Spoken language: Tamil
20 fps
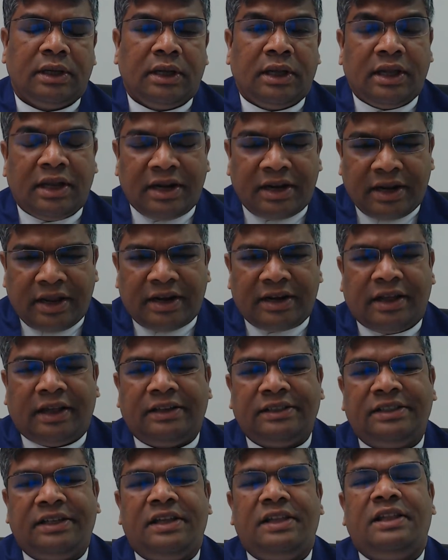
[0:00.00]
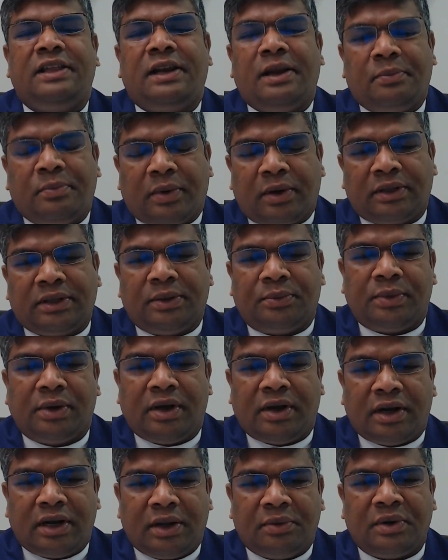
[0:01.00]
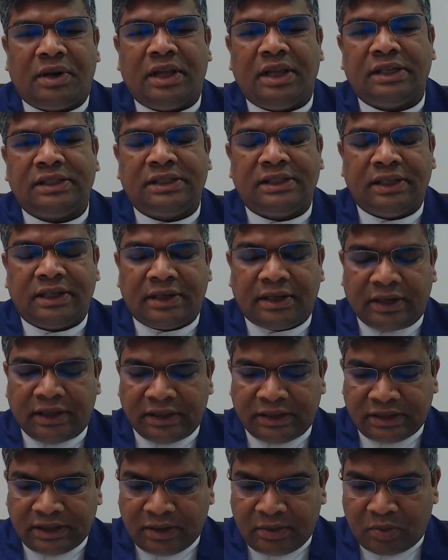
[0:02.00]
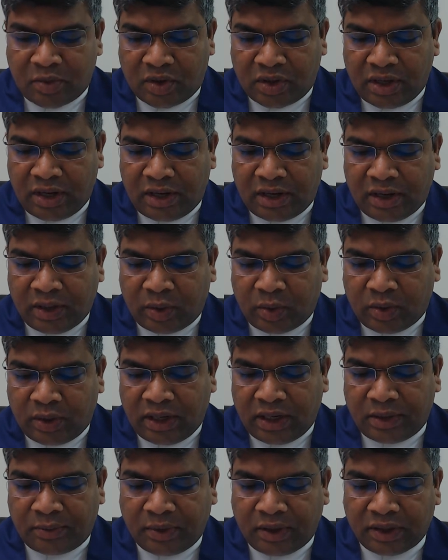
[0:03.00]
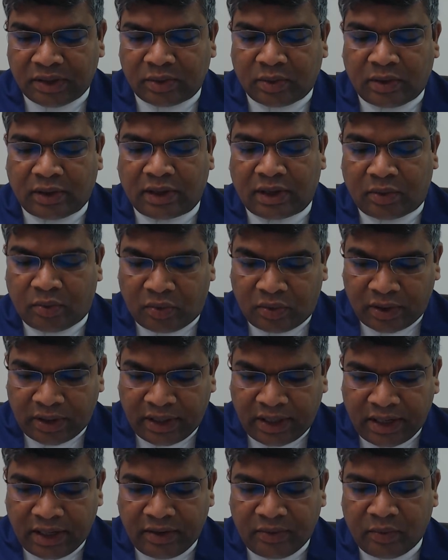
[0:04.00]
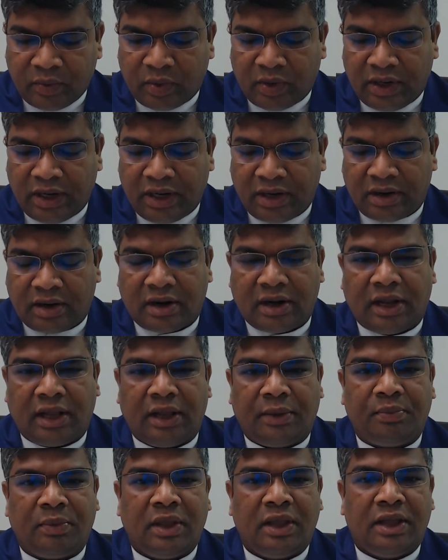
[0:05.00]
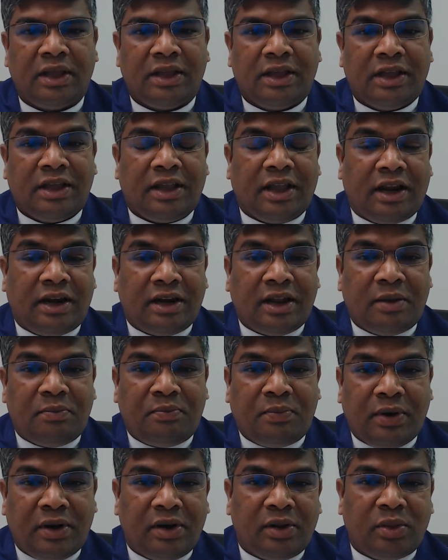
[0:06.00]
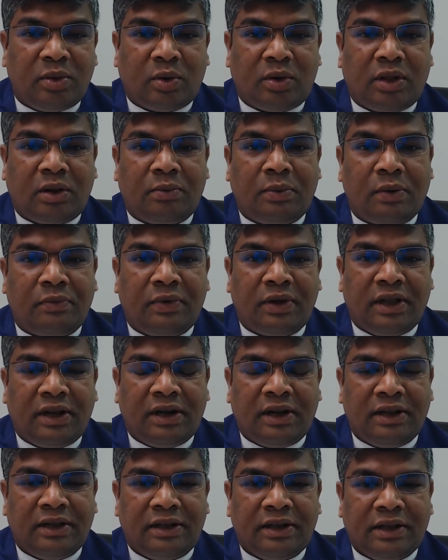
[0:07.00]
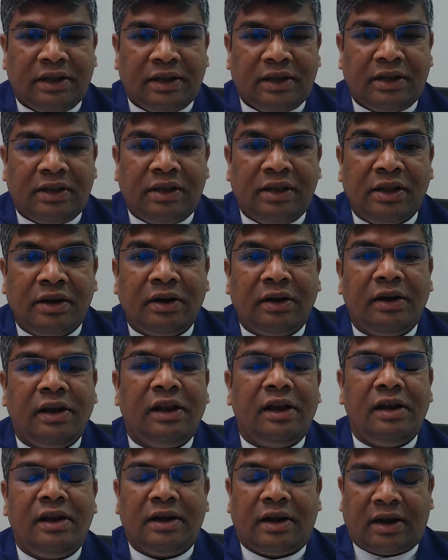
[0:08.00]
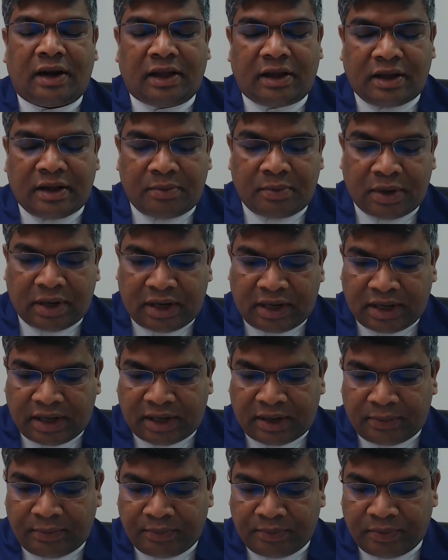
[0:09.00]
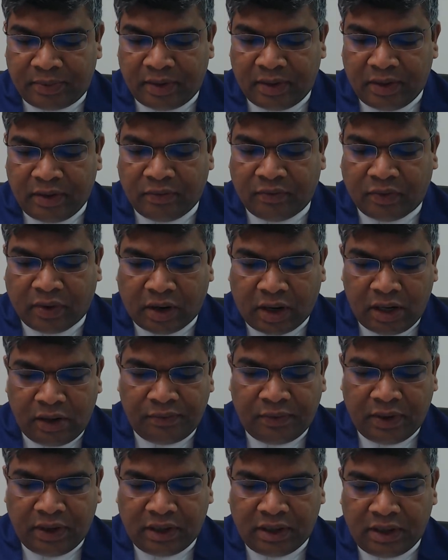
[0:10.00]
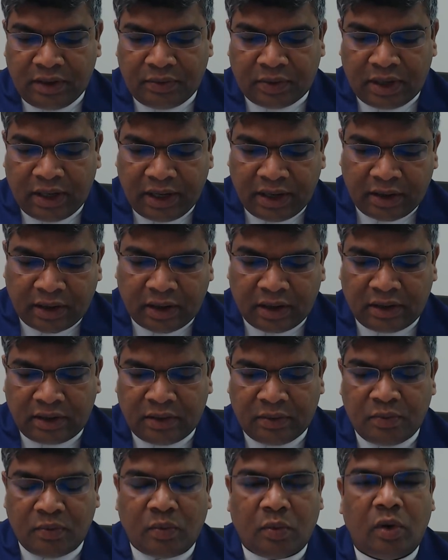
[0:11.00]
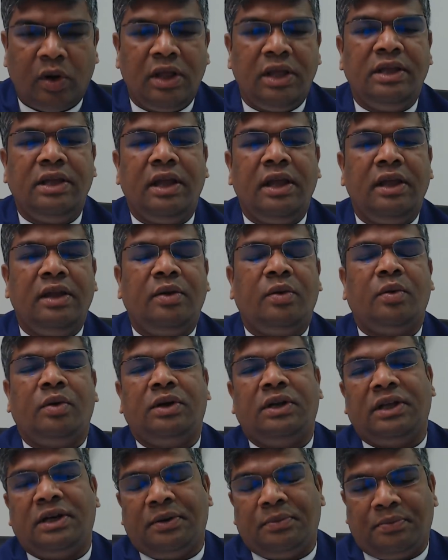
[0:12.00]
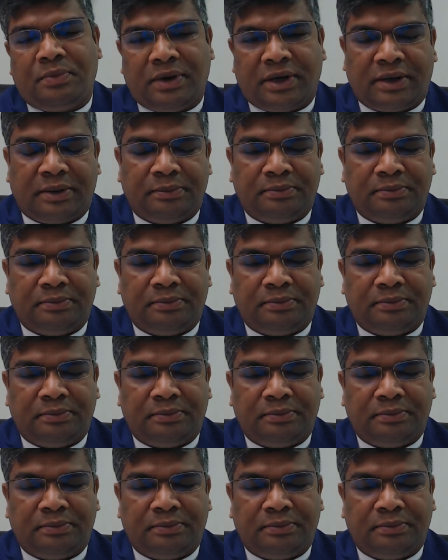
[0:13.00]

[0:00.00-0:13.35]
இன்றைய நற்செய்தியில் பார்த்தோம்னா ஆண்டவர் இயேசு கிறிஸ்து முத எடுத்தோன்னே நமக்கு சொல்கிறார் உலகின் ஒளி நானே என்னை பின்தொடர்பவர் இருளில் நடக்க மாட்டார் வாழ்வுக்கு வழிகாட்டும் ஒளியை கொண்டிருப்பார்